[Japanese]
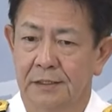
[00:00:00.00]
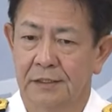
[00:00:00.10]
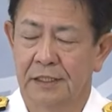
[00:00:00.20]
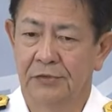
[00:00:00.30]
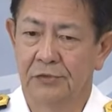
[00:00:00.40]

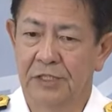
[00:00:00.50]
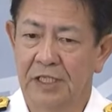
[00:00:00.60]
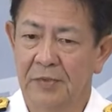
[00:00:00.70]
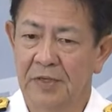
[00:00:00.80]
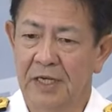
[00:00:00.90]
あのた
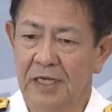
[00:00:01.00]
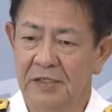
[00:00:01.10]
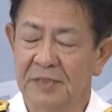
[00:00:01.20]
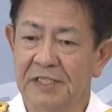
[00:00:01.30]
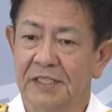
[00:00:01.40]
だいまあ
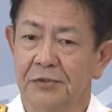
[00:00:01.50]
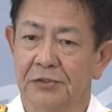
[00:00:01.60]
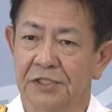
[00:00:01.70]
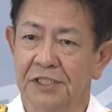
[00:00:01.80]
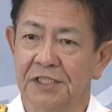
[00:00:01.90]
りましたよ
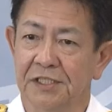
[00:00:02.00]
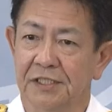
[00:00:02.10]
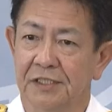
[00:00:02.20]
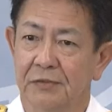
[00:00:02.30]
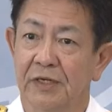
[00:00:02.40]
うに、
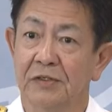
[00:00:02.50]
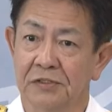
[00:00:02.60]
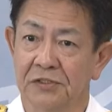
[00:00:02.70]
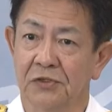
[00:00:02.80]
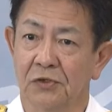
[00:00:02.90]
我が
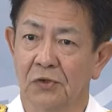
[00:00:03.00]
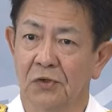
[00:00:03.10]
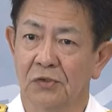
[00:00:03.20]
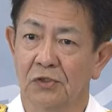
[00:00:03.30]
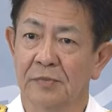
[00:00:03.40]
国の
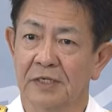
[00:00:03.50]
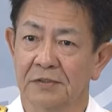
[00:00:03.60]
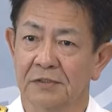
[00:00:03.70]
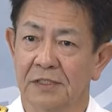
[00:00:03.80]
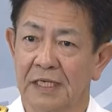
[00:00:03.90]
取り巻
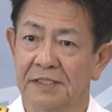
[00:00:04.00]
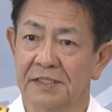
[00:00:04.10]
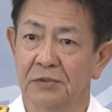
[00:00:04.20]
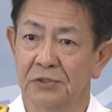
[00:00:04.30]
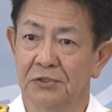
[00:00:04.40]
く安
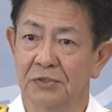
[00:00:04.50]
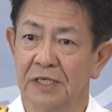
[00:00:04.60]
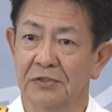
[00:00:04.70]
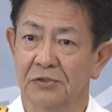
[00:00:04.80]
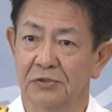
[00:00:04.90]
全保障
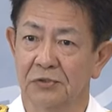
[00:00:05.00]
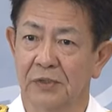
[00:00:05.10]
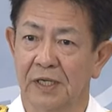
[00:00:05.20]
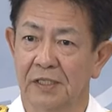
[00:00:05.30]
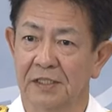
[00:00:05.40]
環境というの
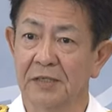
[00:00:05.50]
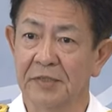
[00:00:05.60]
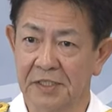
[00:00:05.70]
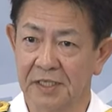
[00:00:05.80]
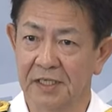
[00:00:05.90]
は、極
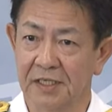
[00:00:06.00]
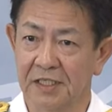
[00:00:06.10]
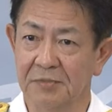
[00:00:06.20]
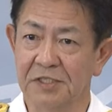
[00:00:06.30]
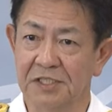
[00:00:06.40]
めて
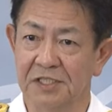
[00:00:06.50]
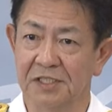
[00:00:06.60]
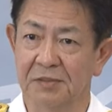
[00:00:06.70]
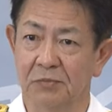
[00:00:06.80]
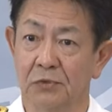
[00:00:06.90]
厳
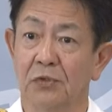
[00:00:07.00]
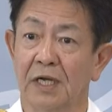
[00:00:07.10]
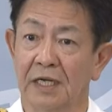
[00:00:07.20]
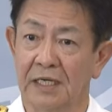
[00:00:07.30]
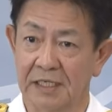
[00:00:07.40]
しいもの
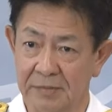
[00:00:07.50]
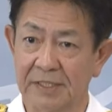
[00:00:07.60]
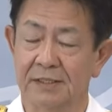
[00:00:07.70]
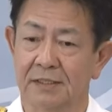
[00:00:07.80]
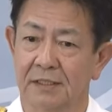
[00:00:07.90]
がありま
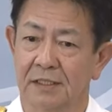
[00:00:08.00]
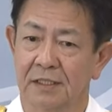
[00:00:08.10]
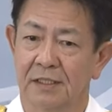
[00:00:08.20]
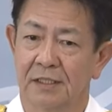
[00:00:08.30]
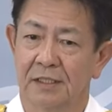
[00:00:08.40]
す。
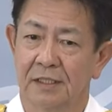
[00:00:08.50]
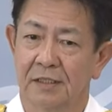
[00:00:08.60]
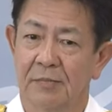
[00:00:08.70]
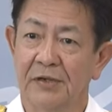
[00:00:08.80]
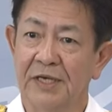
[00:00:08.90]

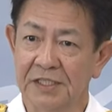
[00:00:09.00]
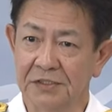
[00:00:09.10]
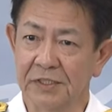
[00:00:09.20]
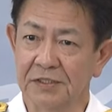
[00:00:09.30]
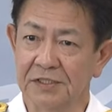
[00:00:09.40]
前の配
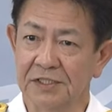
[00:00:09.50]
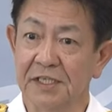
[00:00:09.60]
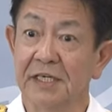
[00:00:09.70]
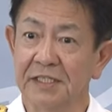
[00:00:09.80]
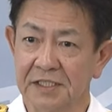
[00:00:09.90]
置、私、自
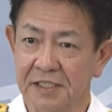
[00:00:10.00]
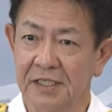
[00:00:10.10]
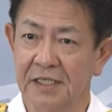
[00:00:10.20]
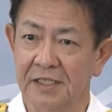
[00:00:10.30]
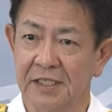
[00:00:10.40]
衛艦隊司令
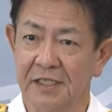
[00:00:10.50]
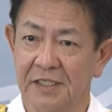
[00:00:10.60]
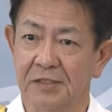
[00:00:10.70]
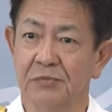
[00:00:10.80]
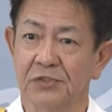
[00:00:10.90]
官で
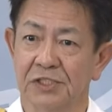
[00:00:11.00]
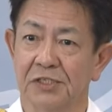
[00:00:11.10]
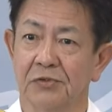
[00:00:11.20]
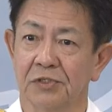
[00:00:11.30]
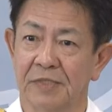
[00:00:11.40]
勤務し
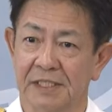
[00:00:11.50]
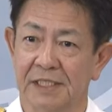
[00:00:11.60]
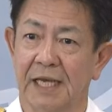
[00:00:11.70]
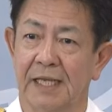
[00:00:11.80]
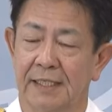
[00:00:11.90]
ておりました。